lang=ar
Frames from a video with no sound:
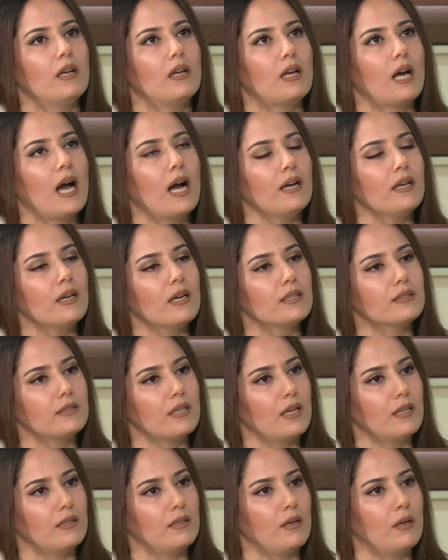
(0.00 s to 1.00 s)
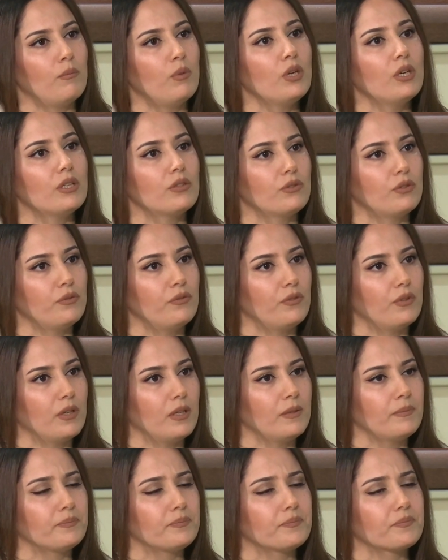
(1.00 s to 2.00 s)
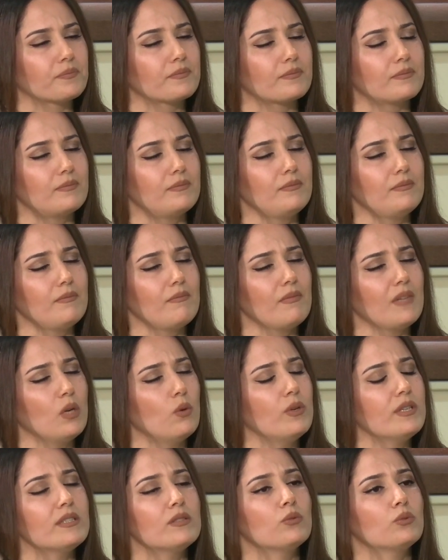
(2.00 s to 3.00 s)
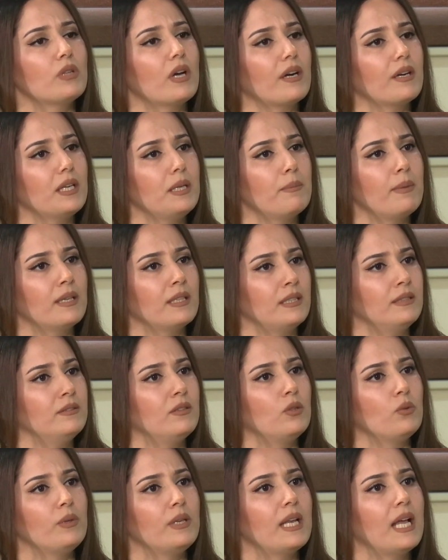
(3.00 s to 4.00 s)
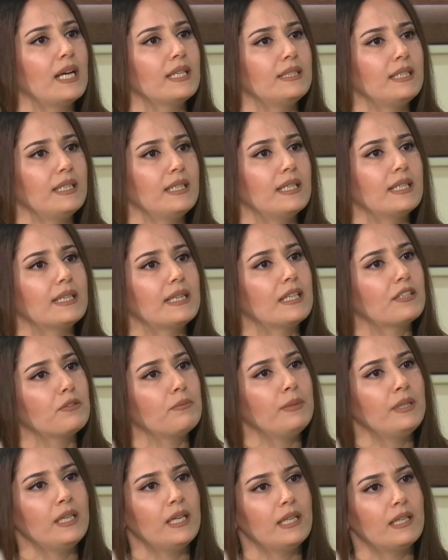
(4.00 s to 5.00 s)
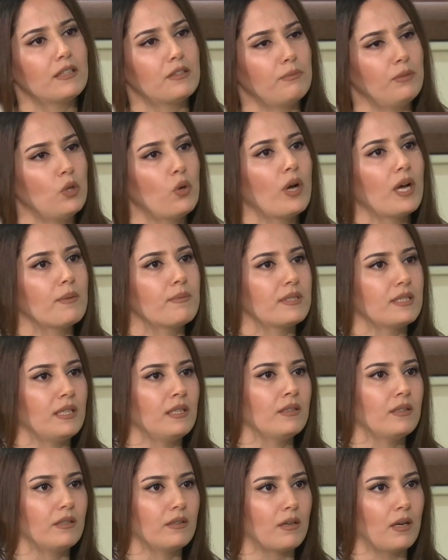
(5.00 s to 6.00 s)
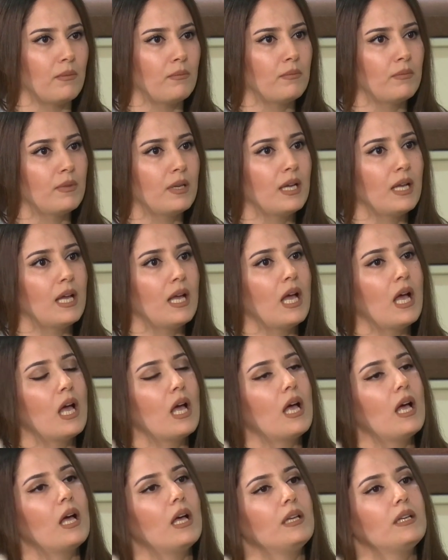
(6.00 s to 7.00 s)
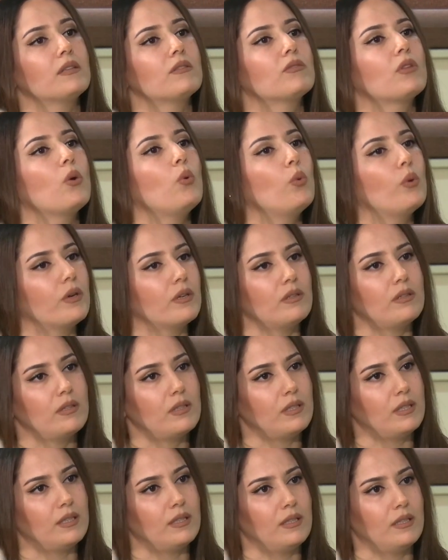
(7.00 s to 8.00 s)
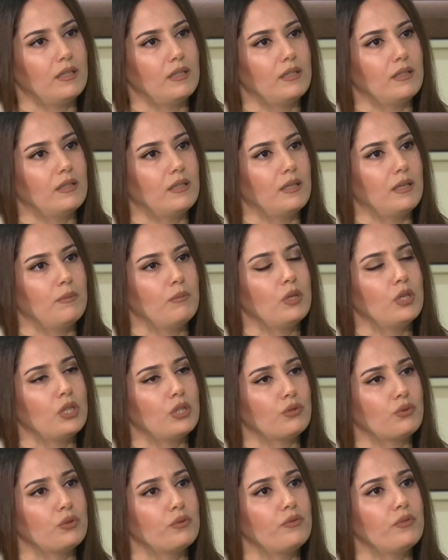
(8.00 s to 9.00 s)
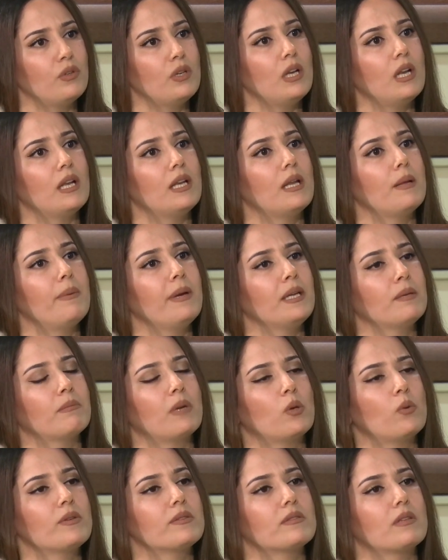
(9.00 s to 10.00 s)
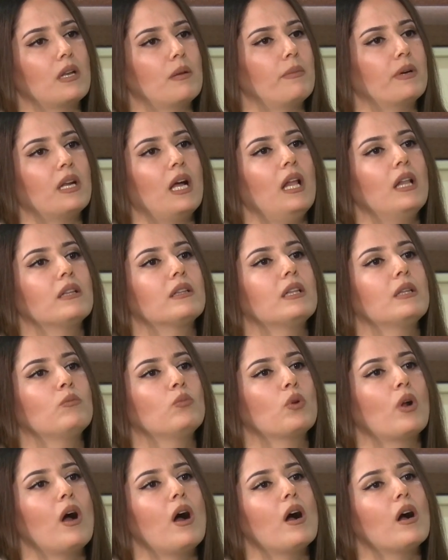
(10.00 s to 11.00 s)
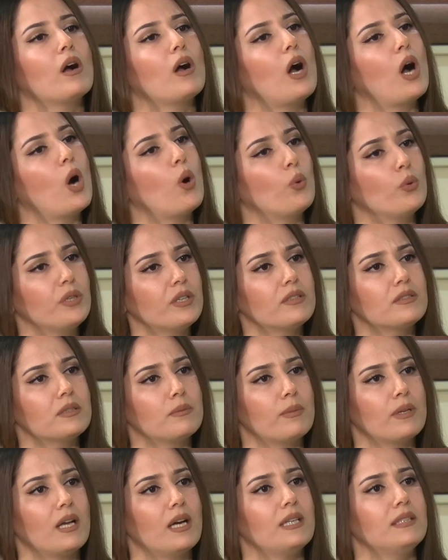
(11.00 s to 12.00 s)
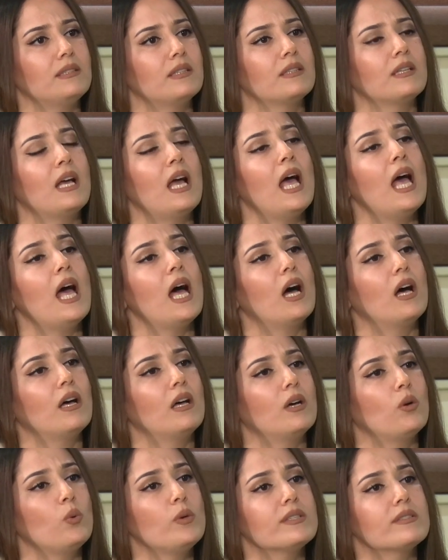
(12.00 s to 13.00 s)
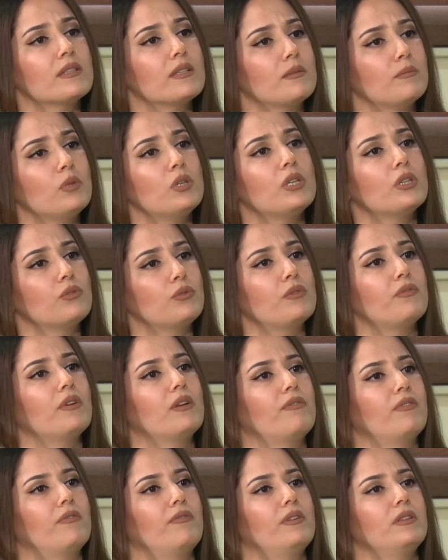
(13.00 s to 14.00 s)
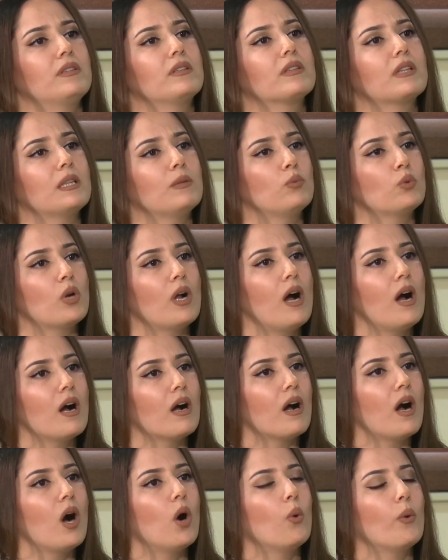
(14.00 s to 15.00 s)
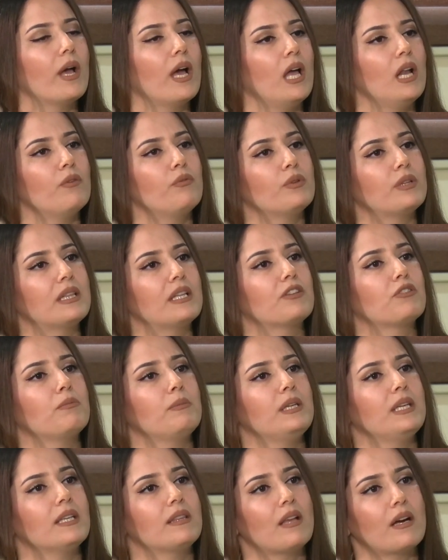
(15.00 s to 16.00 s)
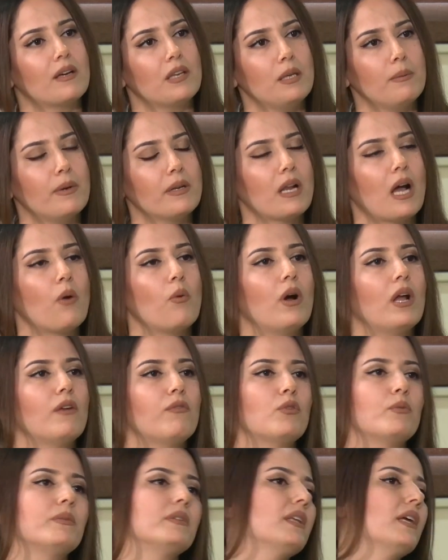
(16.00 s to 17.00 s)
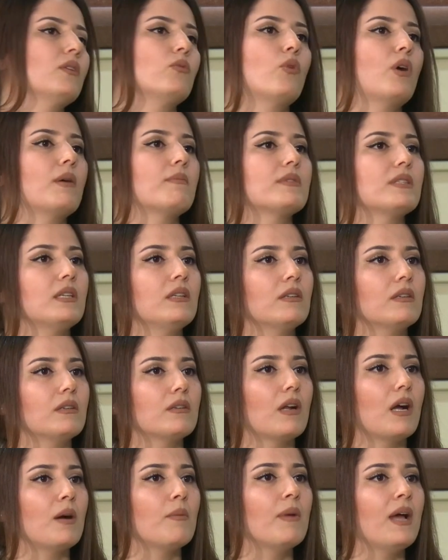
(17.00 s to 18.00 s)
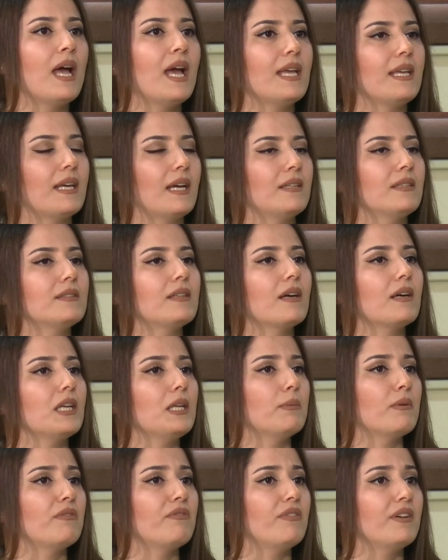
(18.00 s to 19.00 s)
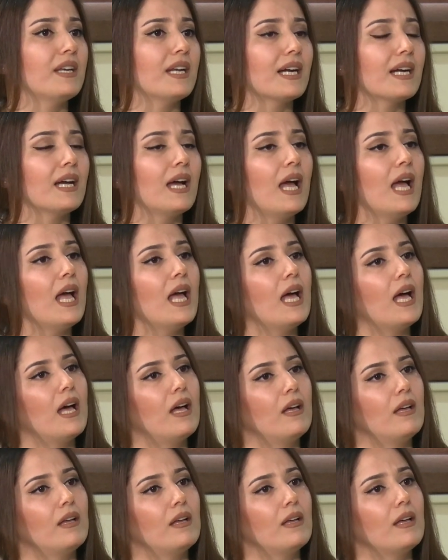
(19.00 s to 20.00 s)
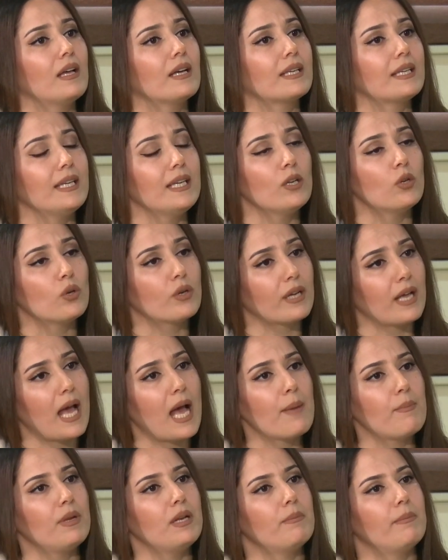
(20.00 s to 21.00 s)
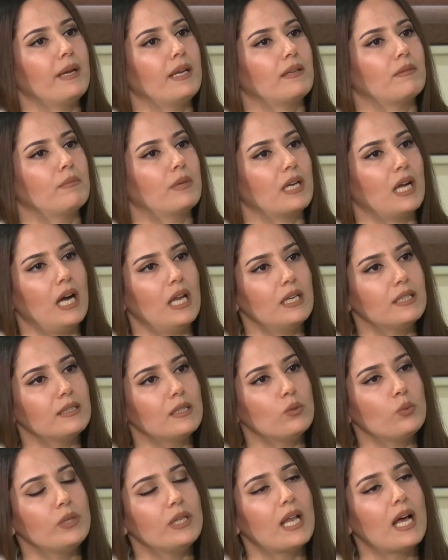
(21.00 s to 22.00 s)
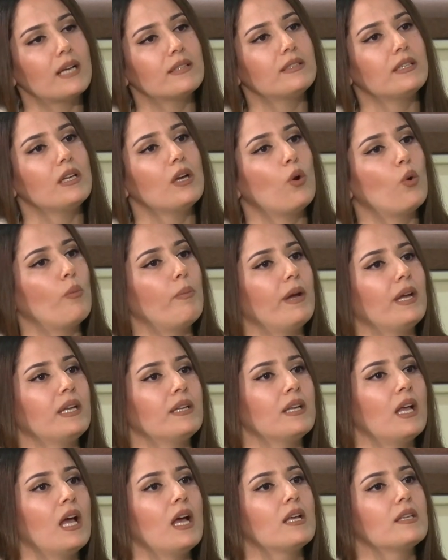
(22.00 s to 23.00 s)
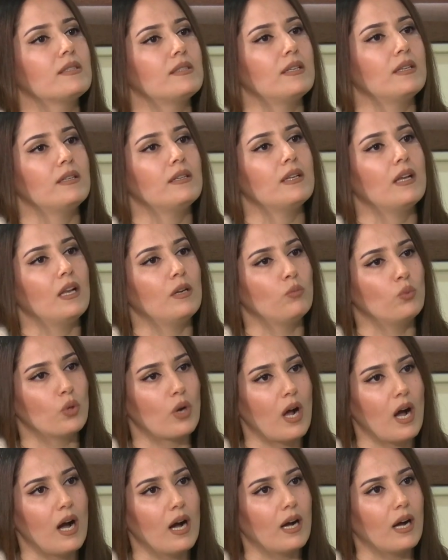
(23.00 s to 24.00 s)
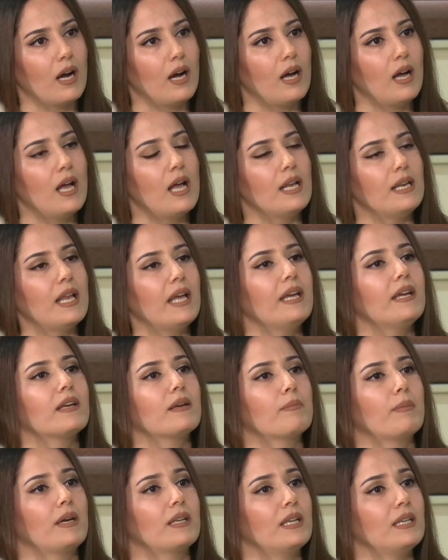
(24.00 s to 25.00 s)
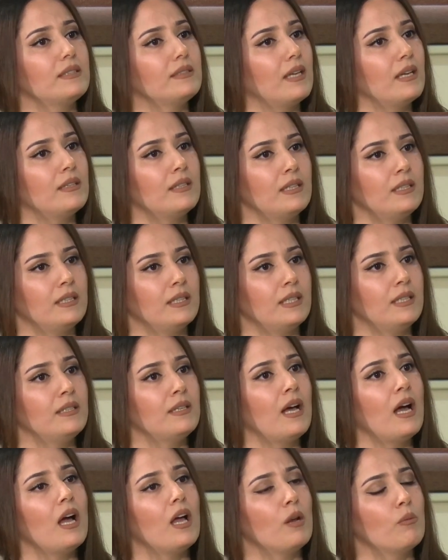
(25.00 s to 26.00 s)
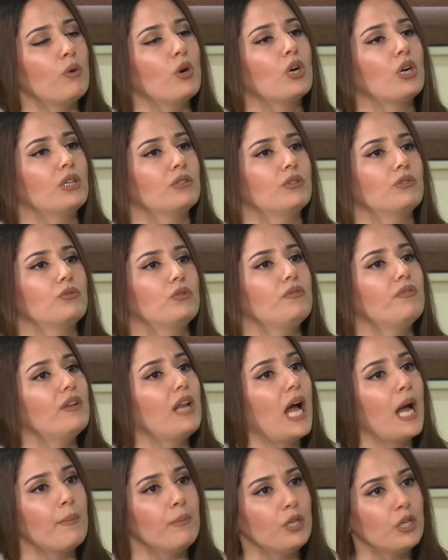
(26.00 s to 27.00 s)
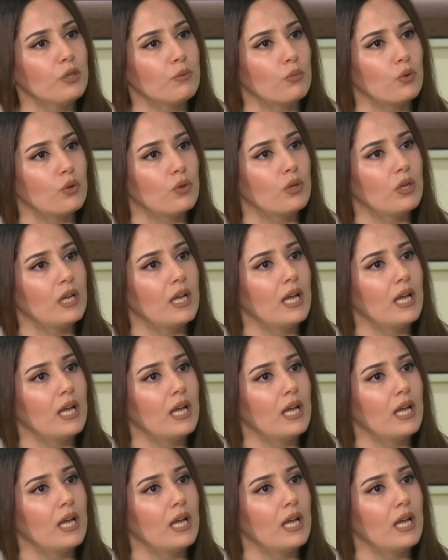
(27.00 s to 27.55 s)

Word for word: حقيقة مخ الطفل وزنه تقريبا عند الولادة 300 إلى 350 جرام يتطور آه، مخ الطفل لبين ما يوصل لمرحله المراهقه ويكتمل ايضا آه، وزن مخ الطفل في فتره المراهقه هو 1300 تقريبا او 1250 جرام يعني تقريبا فرق آه، كيلو كامل بين مرحله الولاده وبين سن المراهقه لهيك معناتها نحن عندنا المخ عند الطفل عم ينمو